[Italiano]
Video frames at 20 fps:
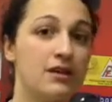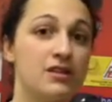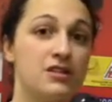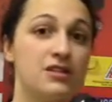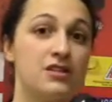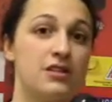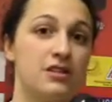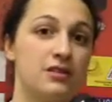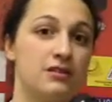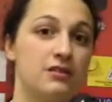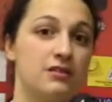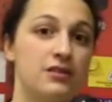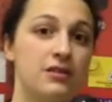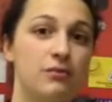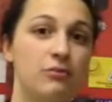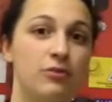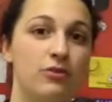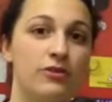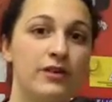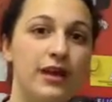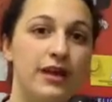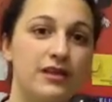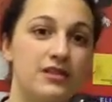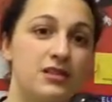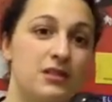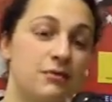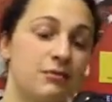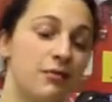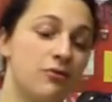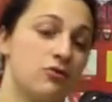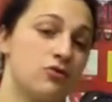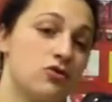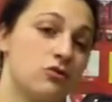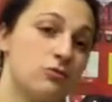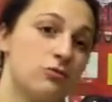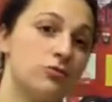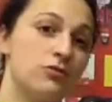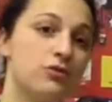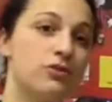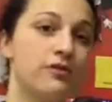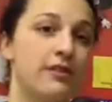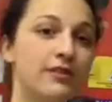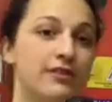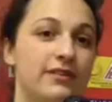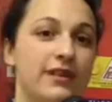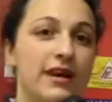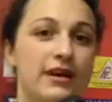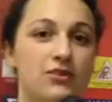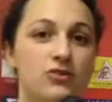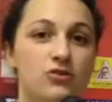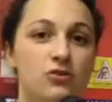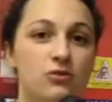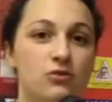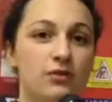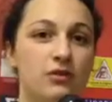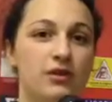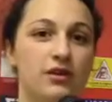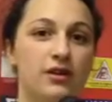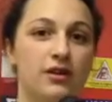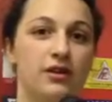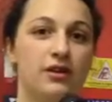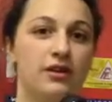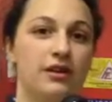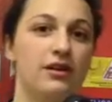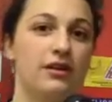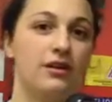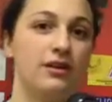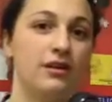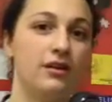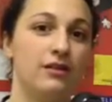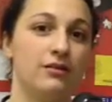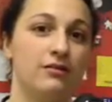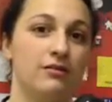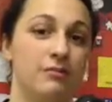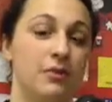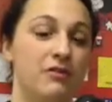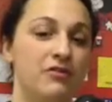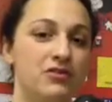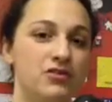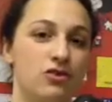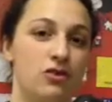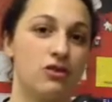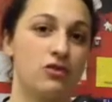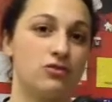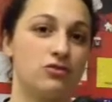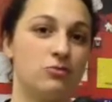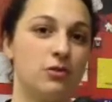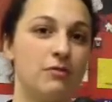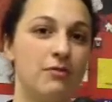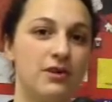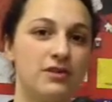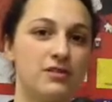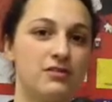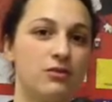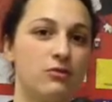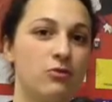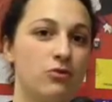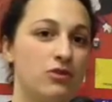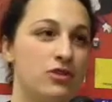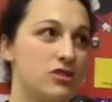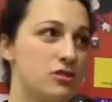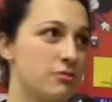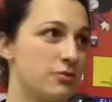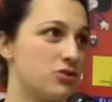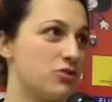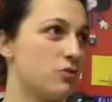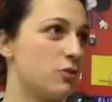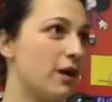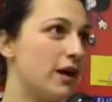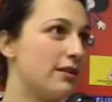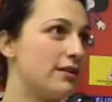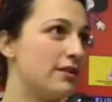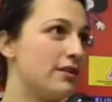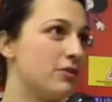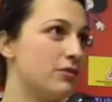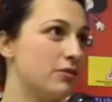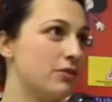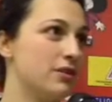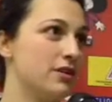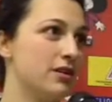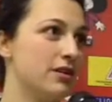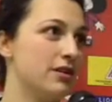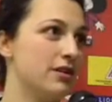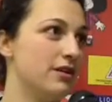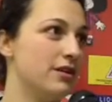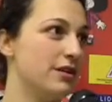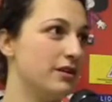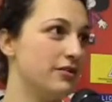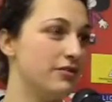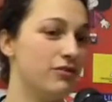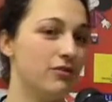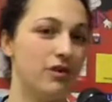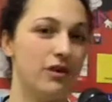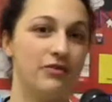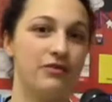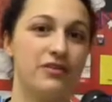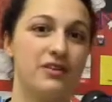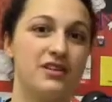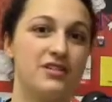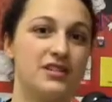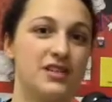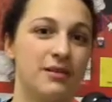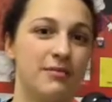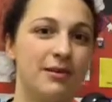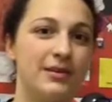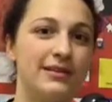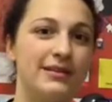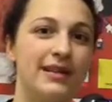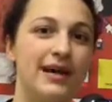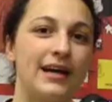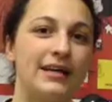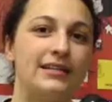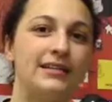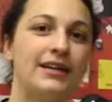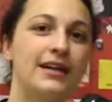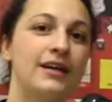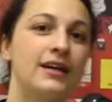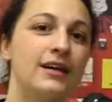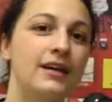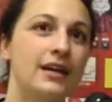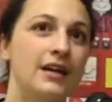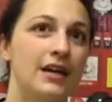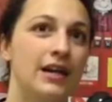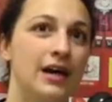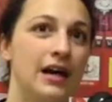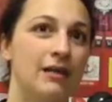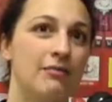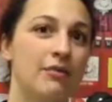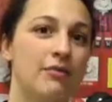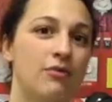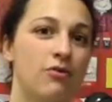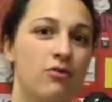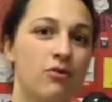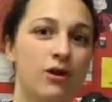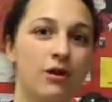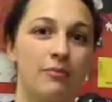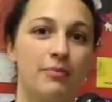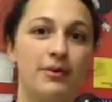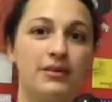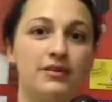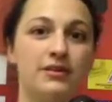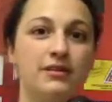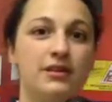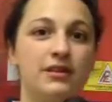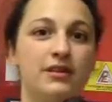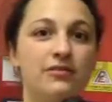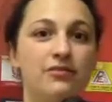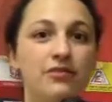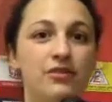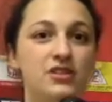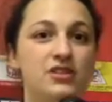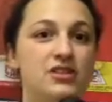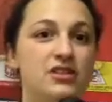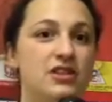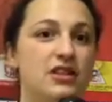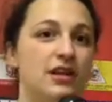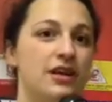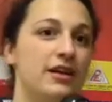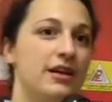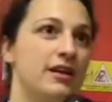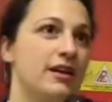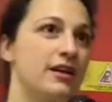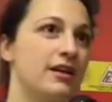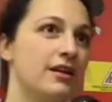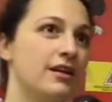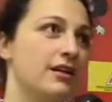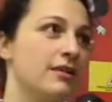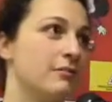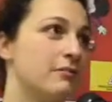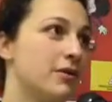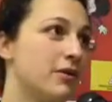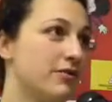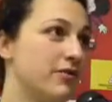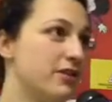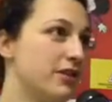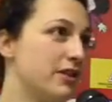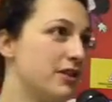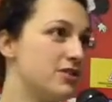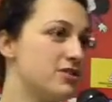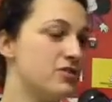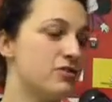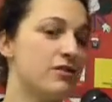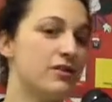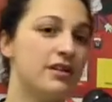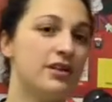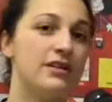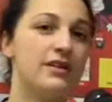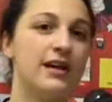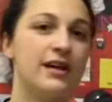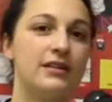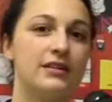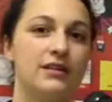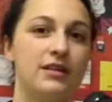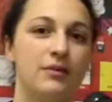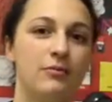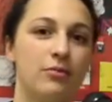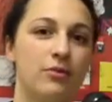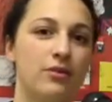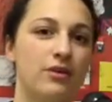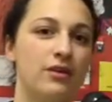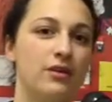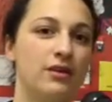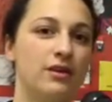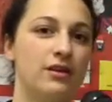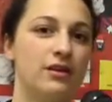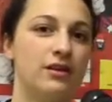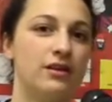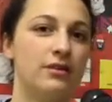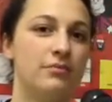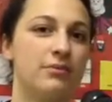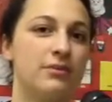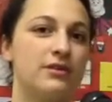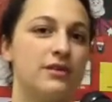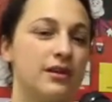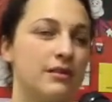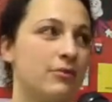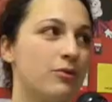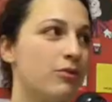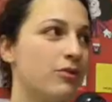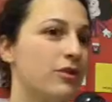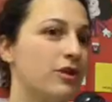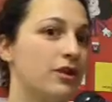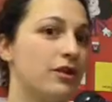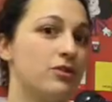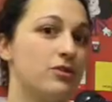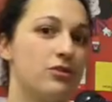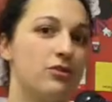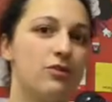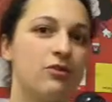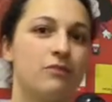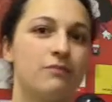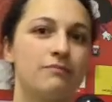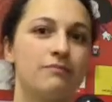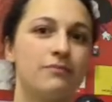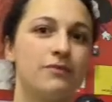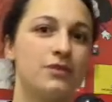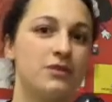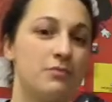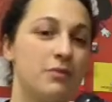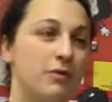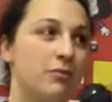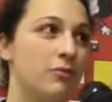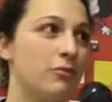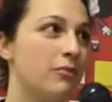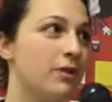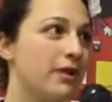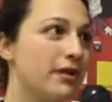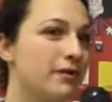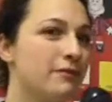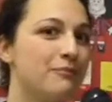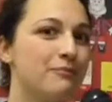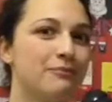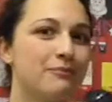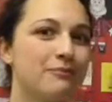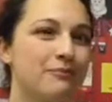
Sì, siamo in testa, abbiamo solo un punto di vantaggio, quindi abbiamo visto che insomma, il Mestre è una buonissima squadra, quindi fino alla fine sarà battaglia. Abbiamo ancora una partita difficile per finire il girone di andata e poi ripartiamo con il ritorno. Speriamo bene.